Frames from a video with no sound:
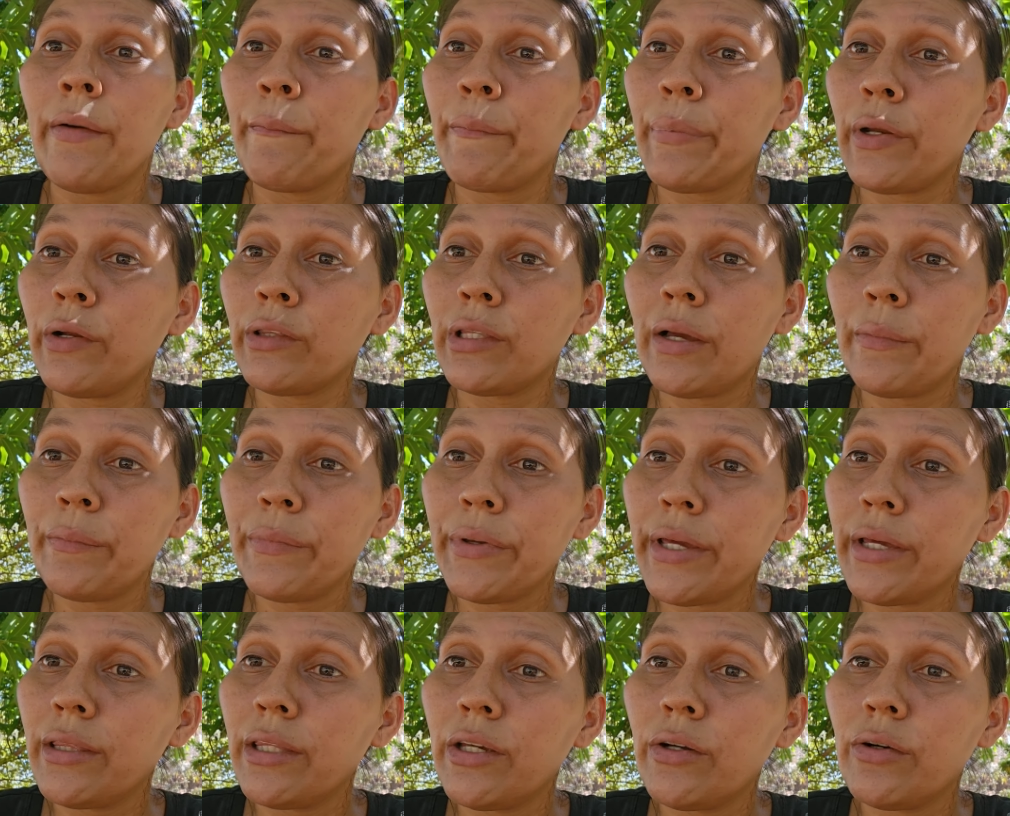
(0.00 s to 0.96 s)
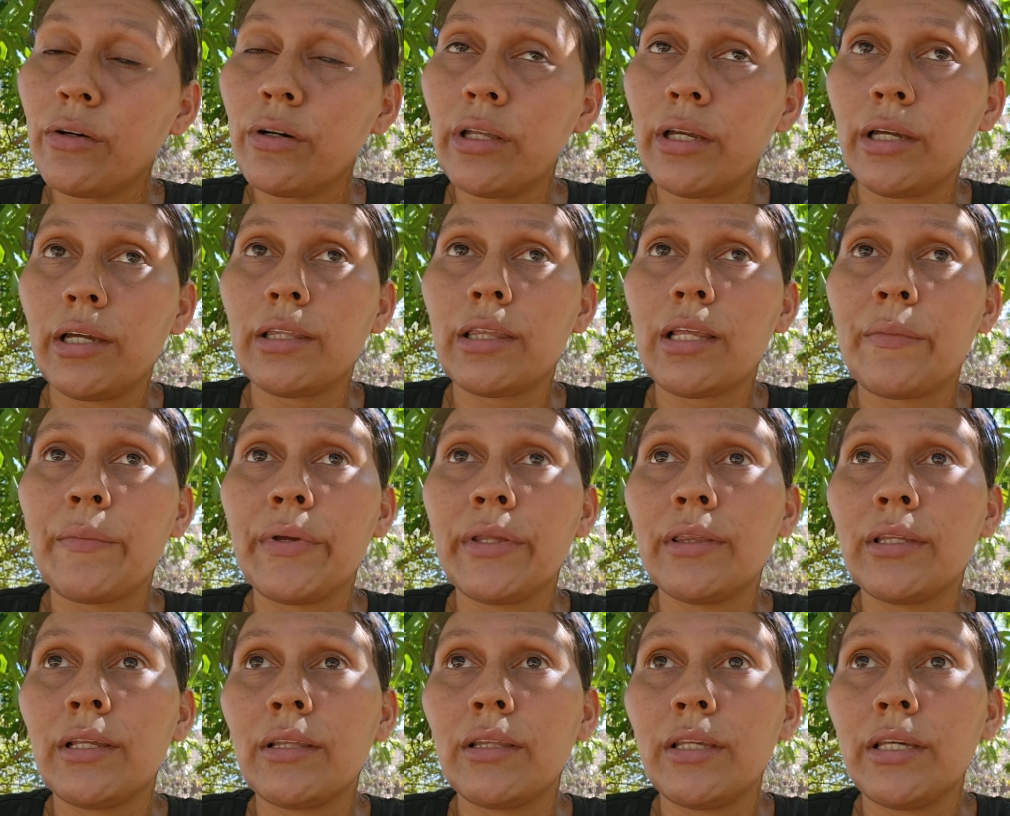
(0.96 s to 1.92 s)
Pero también dijo de que
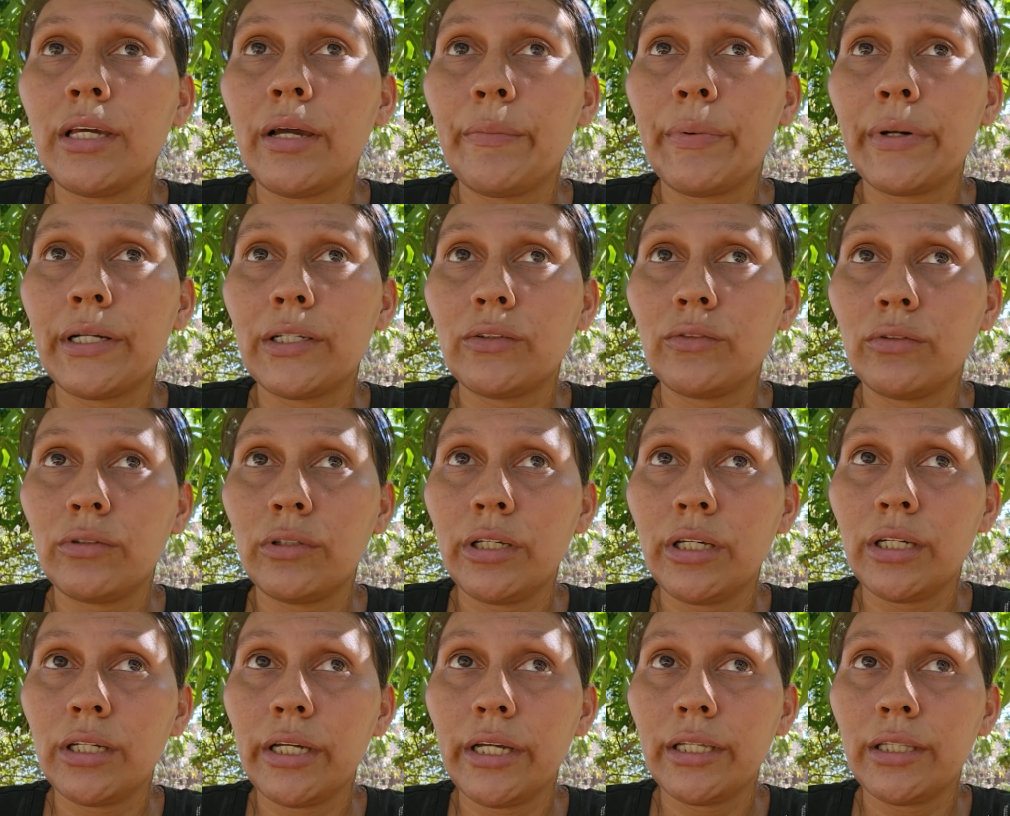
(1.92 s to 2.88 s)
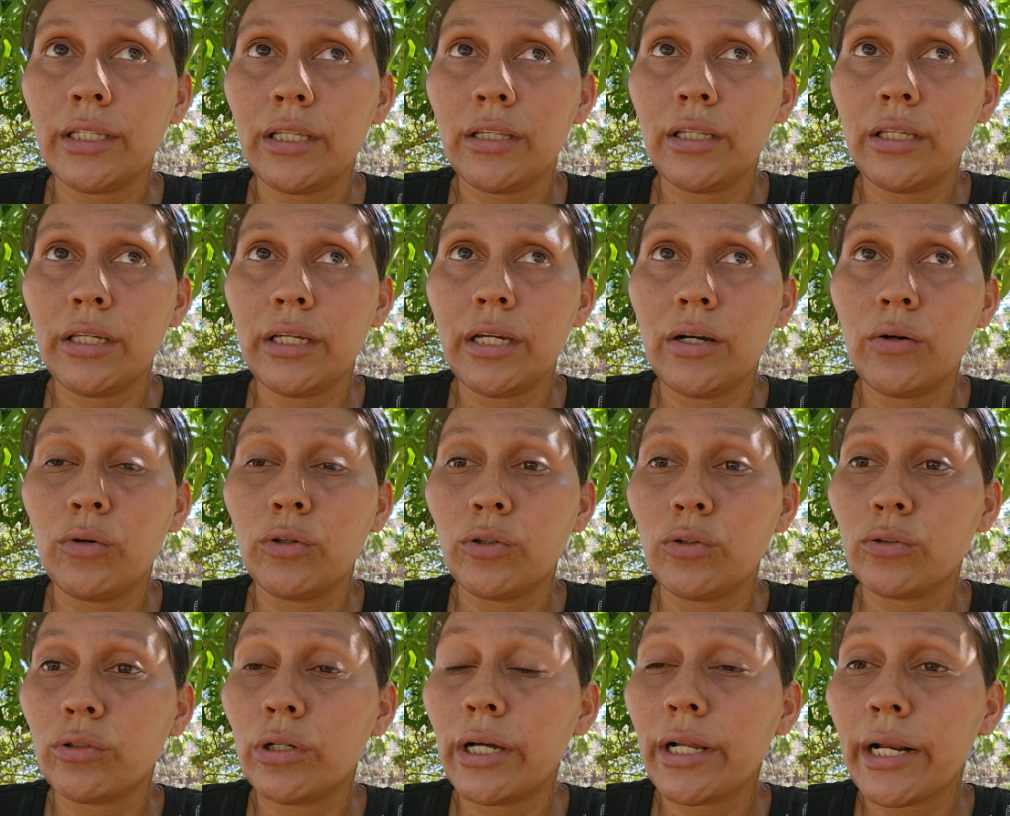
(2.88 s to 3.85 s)
también tenía para estos días, ella tenía
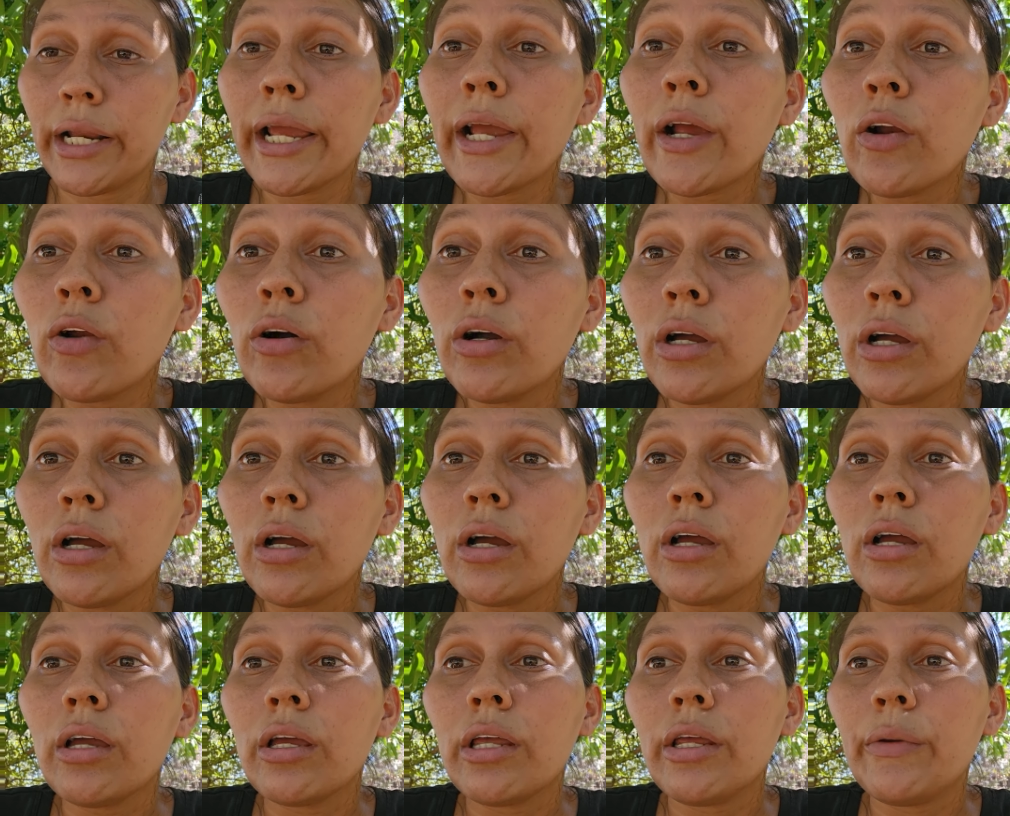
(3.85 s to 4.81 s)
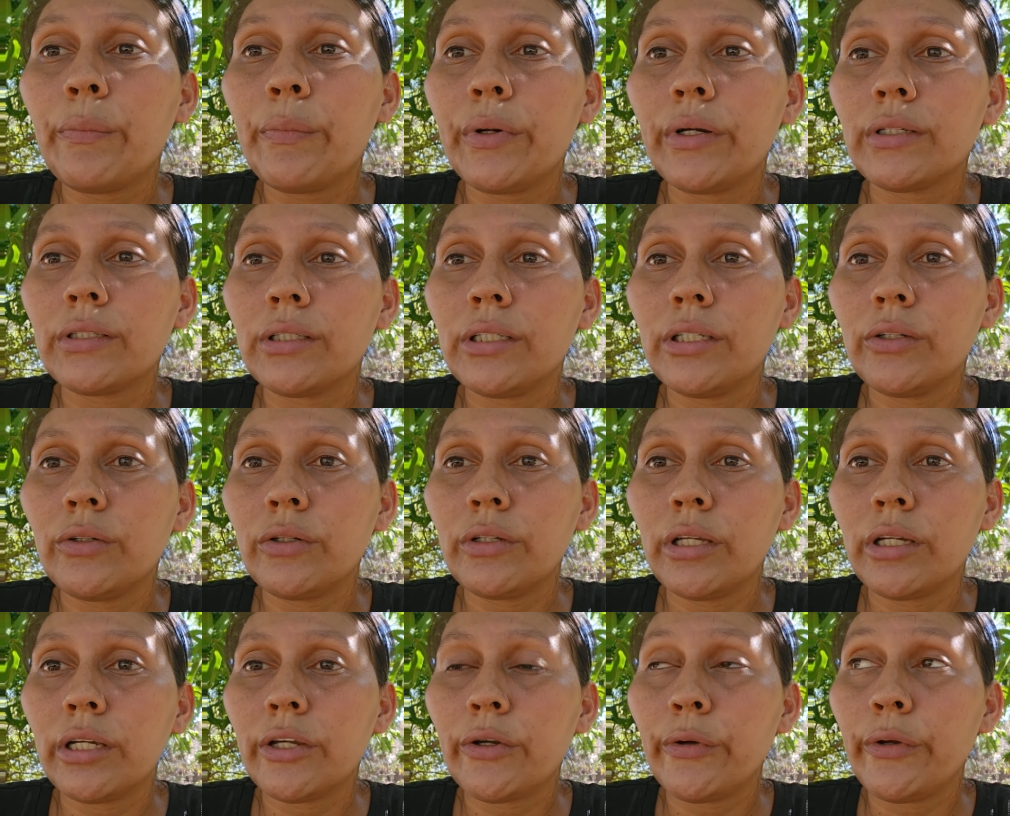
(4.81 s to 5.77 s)
otros arreglos y pues dijo
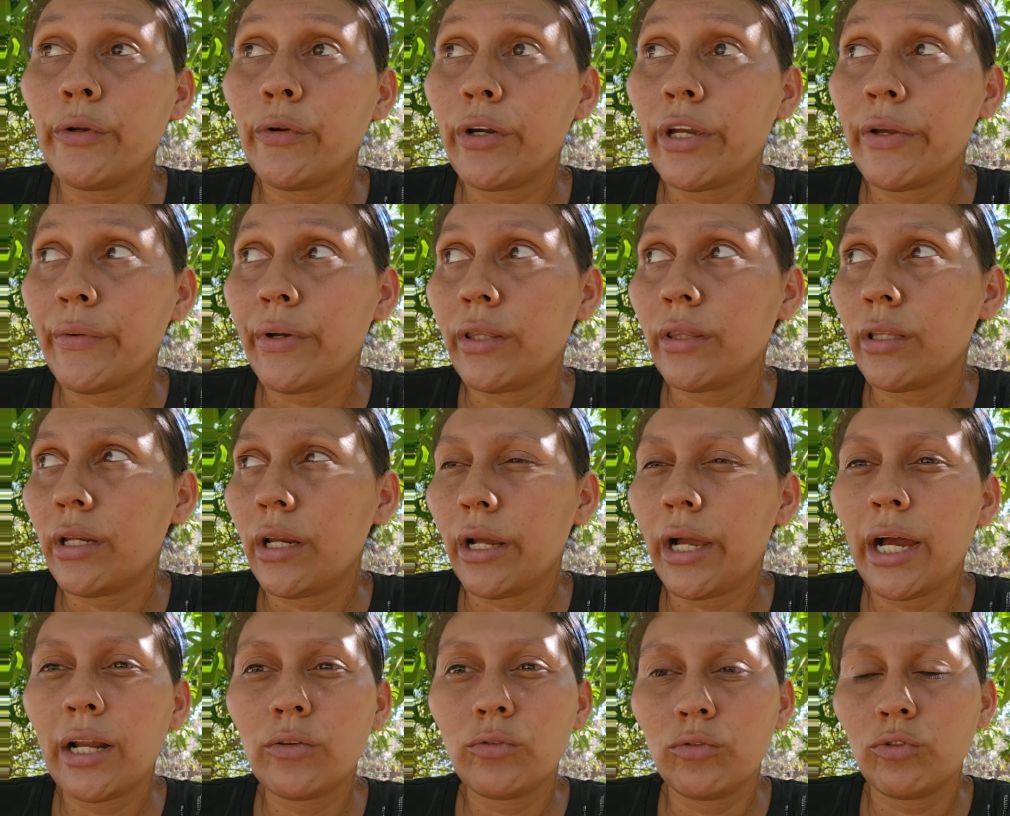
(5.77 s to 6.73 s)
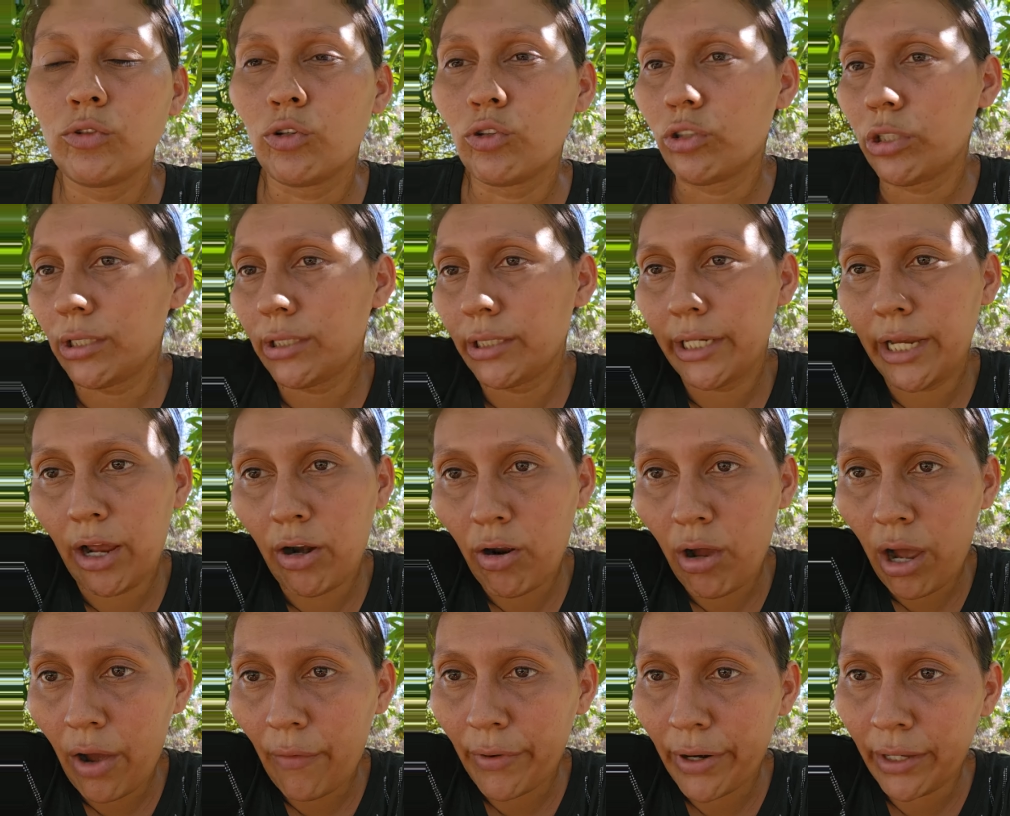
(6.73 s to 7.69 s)
de que hoy los iba a entregar. No sé si ya
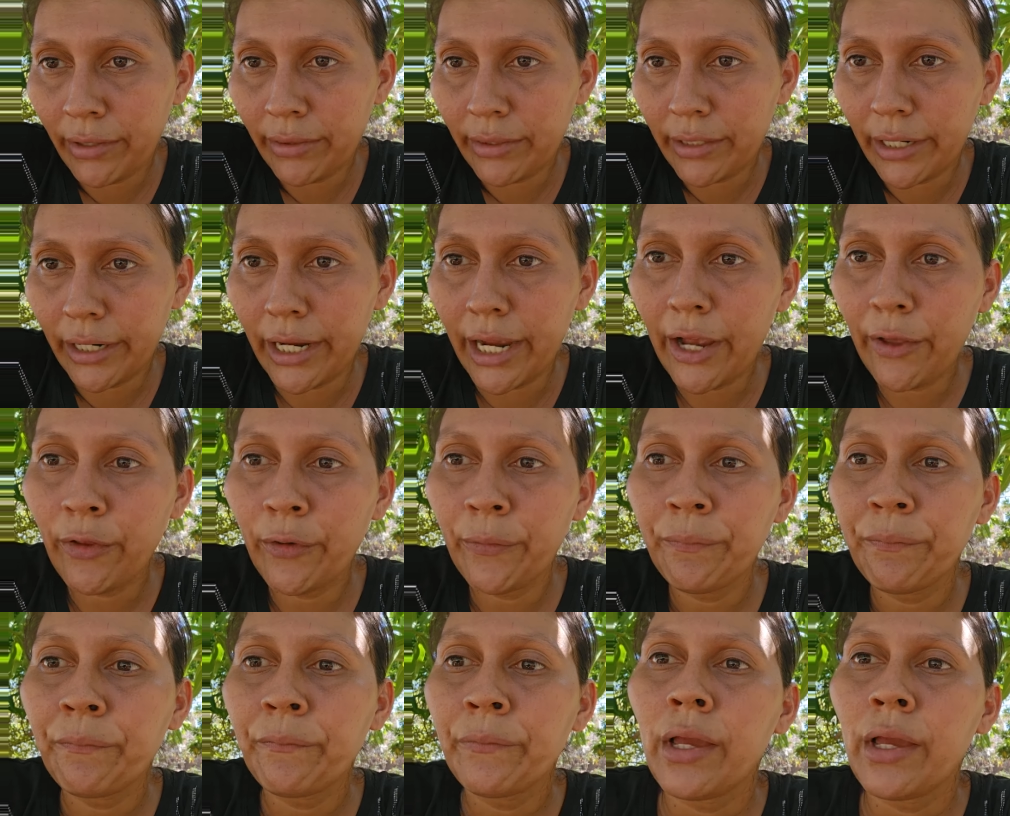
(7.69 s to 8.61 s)
los habrá entregado.